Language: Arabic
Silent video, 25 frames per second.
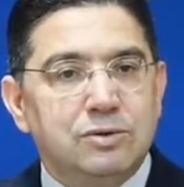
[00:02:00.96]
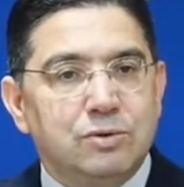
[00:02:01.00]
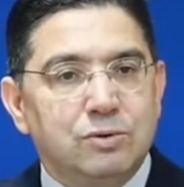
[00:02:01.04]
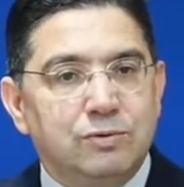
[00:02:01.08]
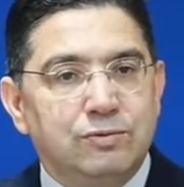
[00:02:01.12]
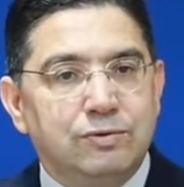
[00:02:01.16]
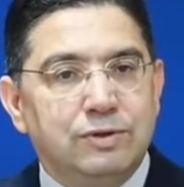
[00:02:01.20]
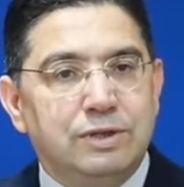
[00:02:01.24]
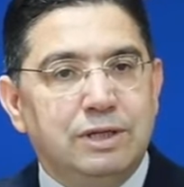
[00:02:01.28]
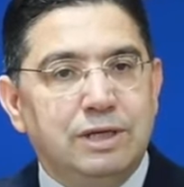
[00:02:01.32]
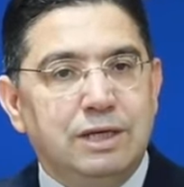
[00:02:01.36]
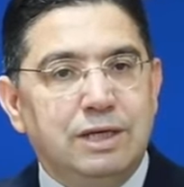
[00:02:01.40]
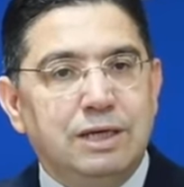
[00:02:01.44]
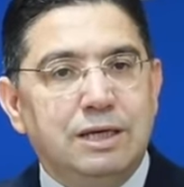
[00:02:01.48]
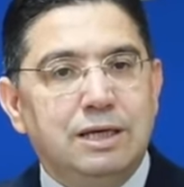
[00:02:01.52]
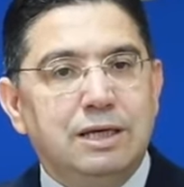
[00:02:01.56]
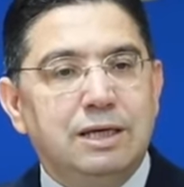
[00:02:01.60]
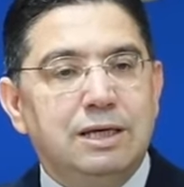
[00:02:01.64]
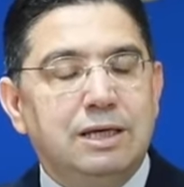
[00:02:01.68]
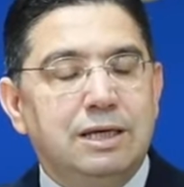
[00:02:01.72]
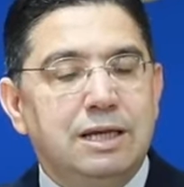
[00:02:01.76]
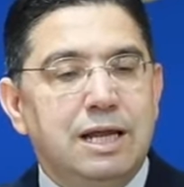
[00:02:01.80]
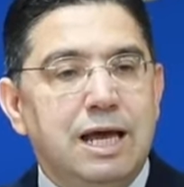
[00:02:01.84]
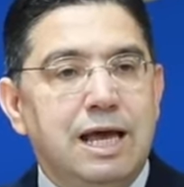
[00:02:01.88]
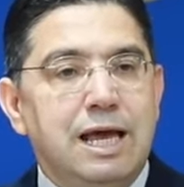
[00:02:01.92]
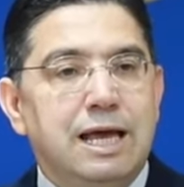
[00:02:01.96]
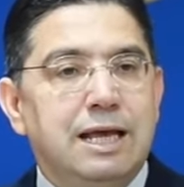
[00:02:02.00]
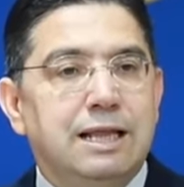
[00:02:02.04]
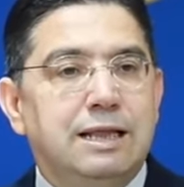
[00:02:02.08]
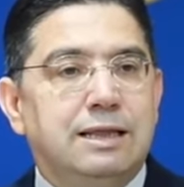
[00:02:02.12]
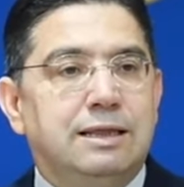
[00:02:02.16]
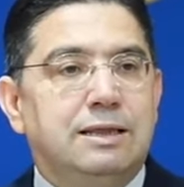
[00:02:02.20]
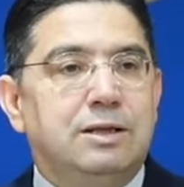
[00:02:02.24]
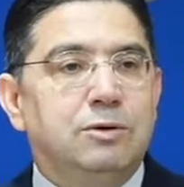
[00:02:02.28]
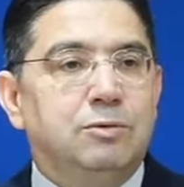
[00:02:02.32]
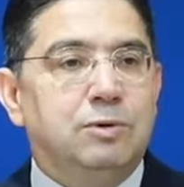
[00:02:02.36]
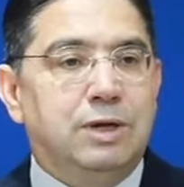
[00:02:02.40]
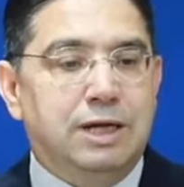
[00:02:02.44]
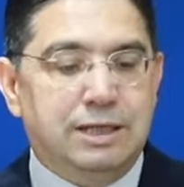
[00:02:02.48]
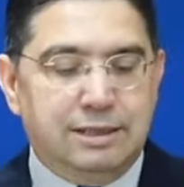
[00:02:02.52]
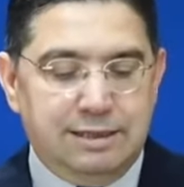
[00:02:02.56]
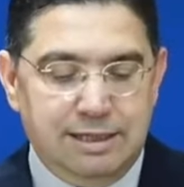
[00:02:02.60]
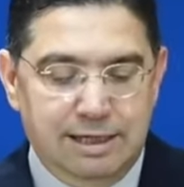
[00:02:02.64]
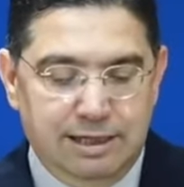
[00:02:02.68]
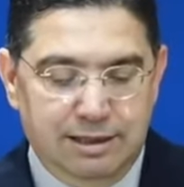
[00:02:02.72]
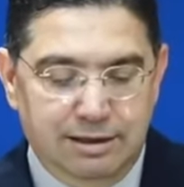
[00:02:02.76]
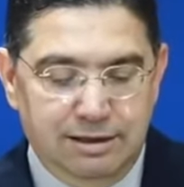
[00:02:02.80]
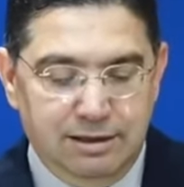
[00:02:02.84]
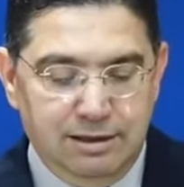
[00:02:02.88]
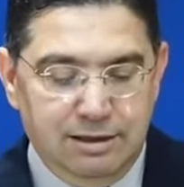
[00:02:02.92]
تفضي إلى حل
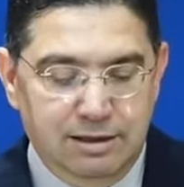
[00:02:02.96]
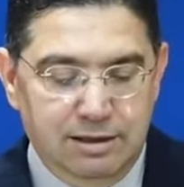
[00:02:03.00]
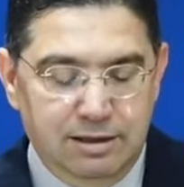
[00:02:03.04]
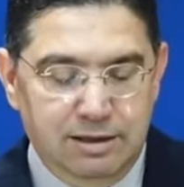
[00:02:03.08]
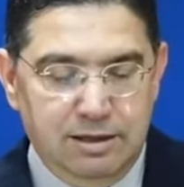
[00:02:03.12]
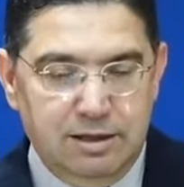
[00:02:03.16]
الدولتين